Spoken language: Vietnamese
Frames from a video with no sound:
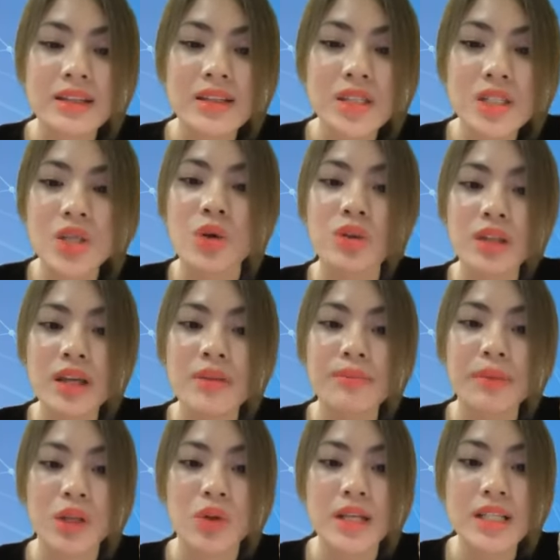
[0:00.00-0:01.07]
số tiền
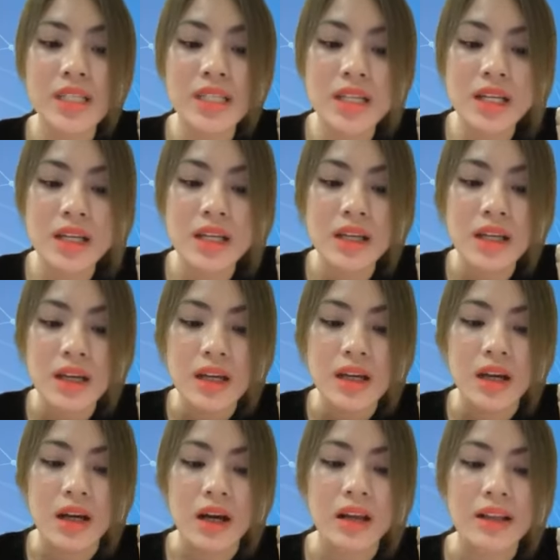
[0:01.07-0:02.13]
mặt của anh chị
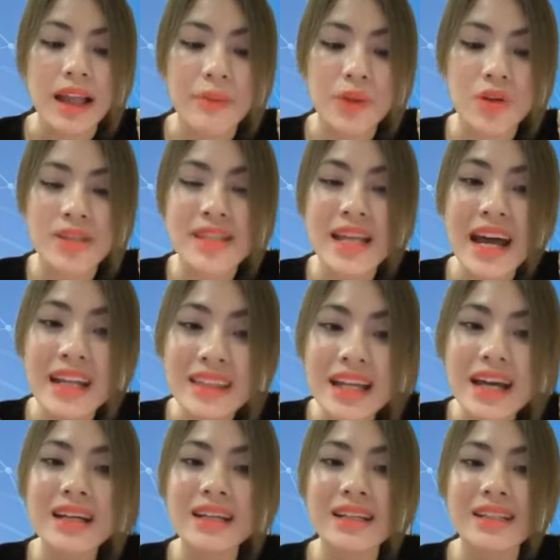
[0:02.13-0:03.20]
uh, làm nó gia
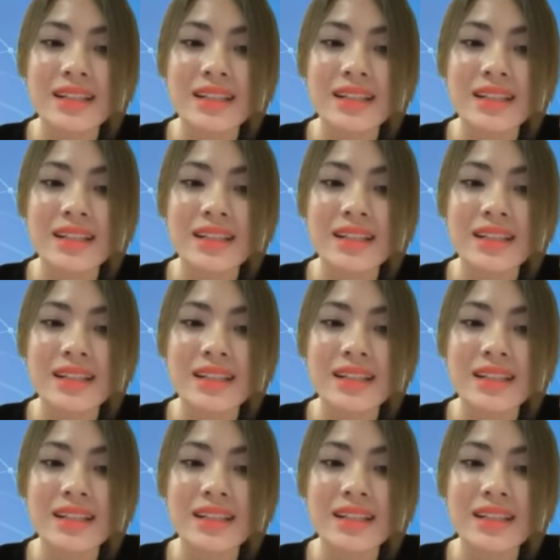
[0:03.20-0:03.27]
tăng